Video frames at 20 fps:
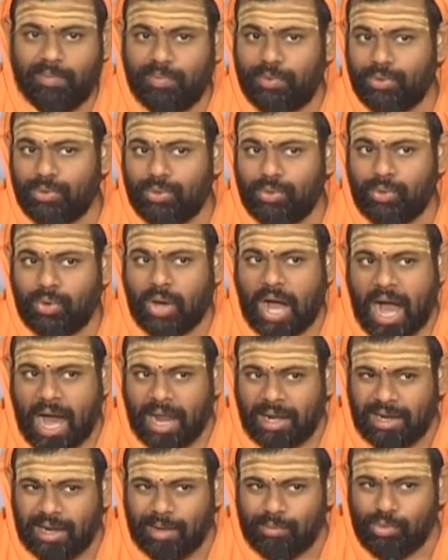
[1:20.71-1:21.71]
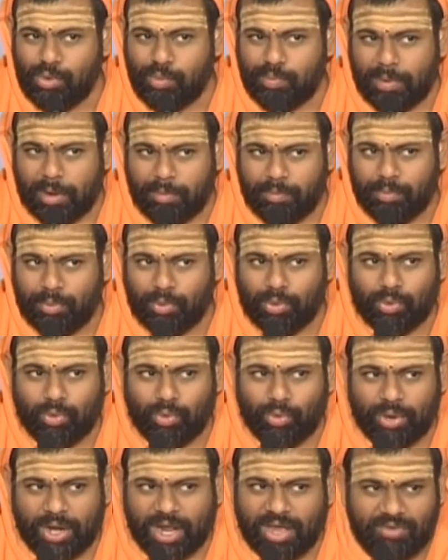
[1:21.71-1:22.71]
ఇప్పుడు అన్నము పప్పు
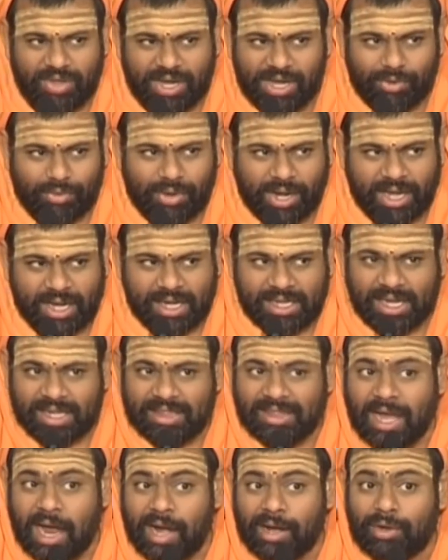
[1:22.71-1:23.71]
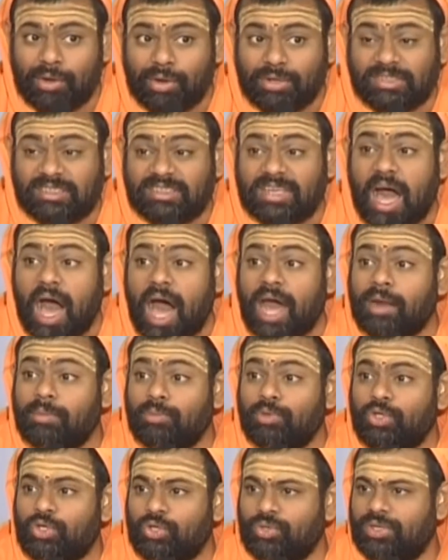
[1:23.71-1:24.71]
కూర ఇవన్నీ ఉన్నాయి కదా దాంట్లో
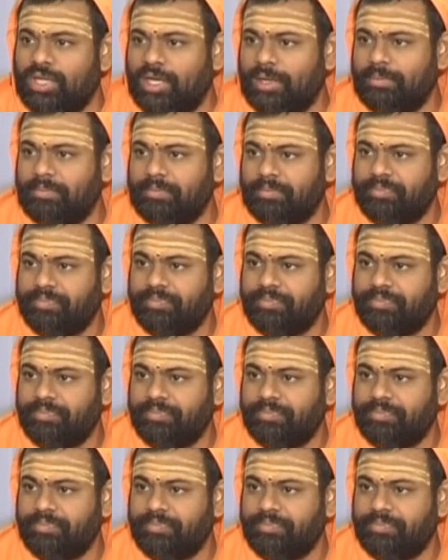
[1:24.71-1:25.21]
సారం ఉంటుంది